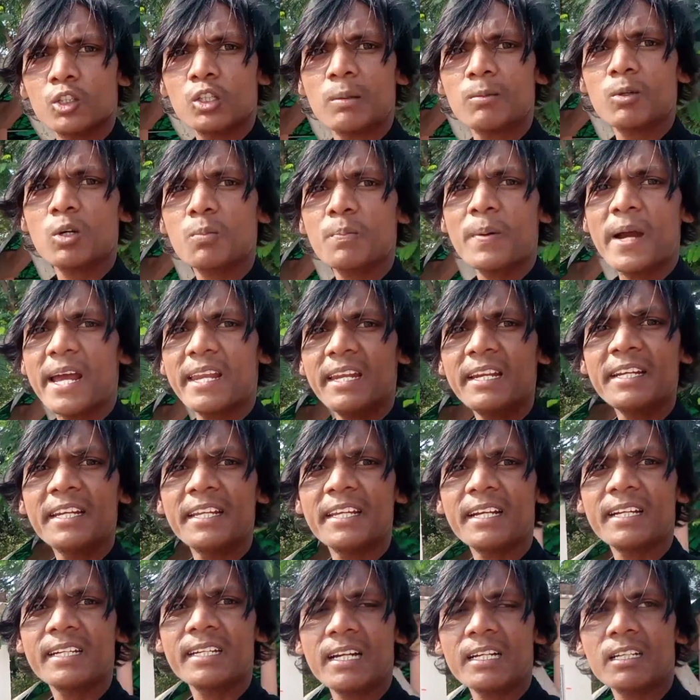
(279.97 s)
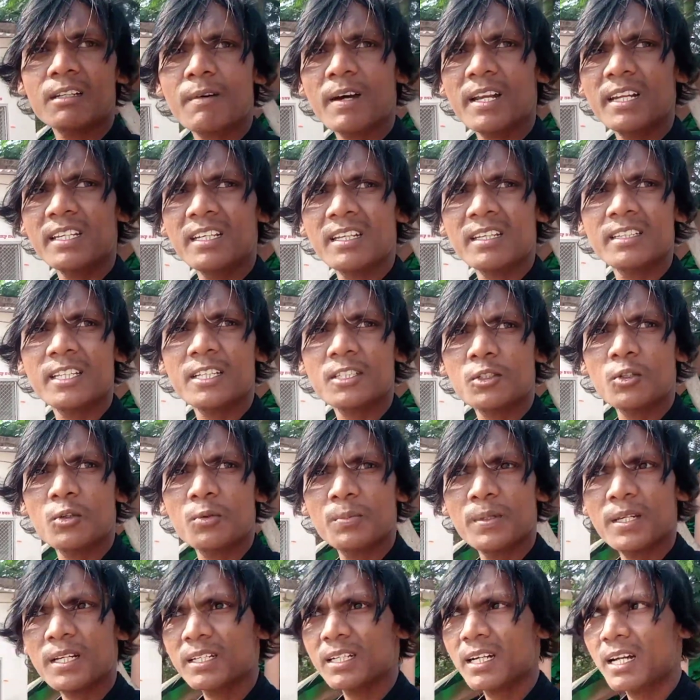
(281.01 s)
तो हम लोग फाइनली टिकट कटवा लिए हैं दस
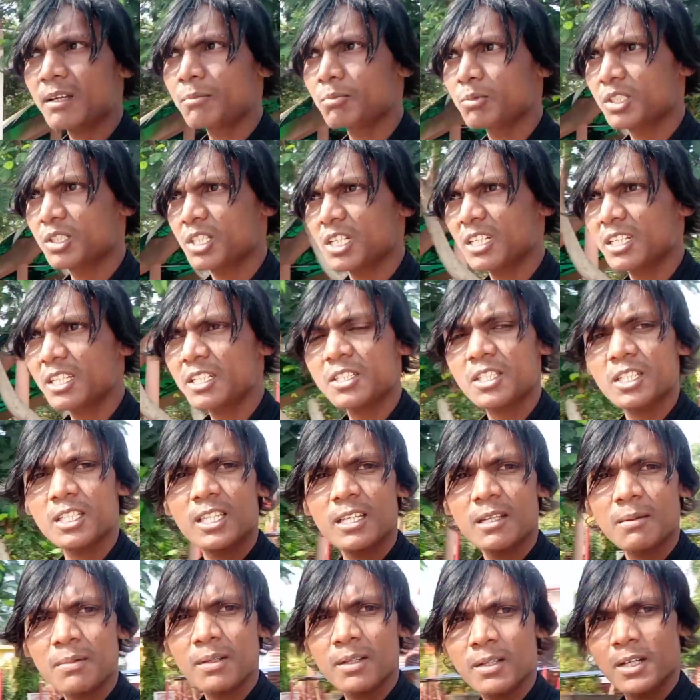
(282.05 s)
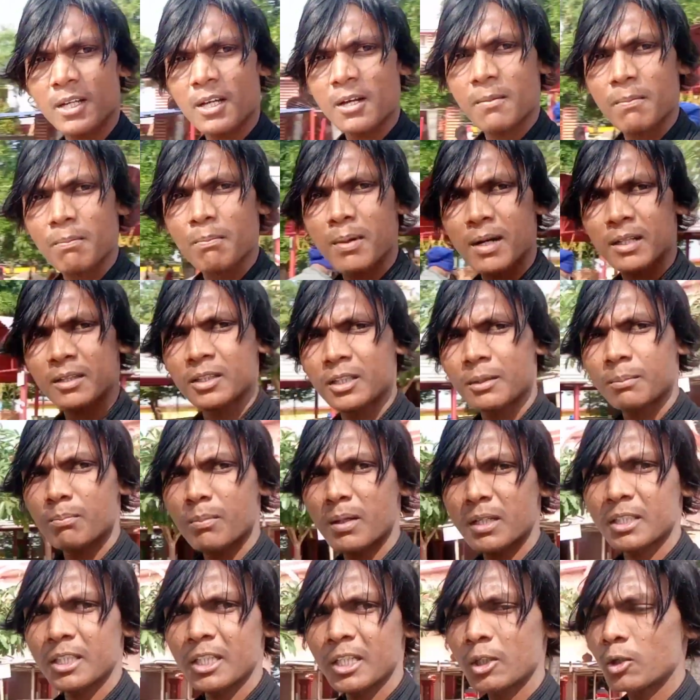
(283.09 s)
रुपया का चलिए सीधे
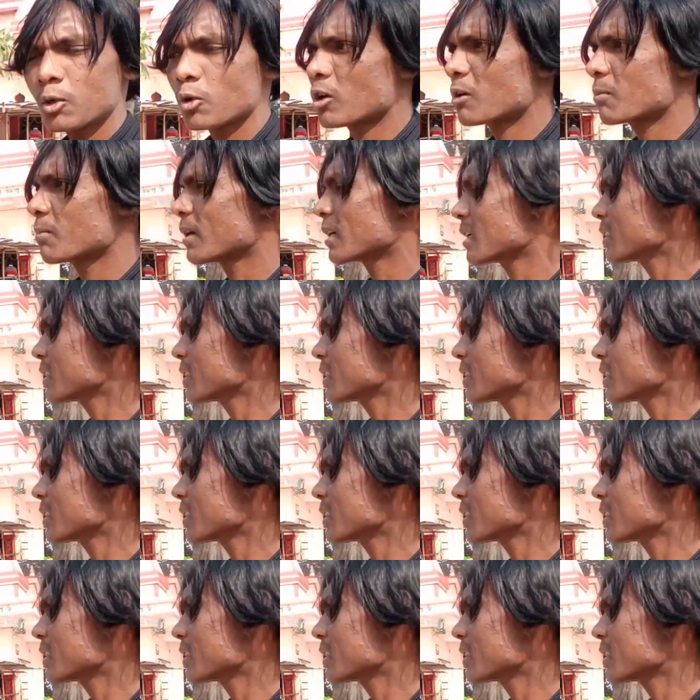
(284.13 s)
मंदिर की ओर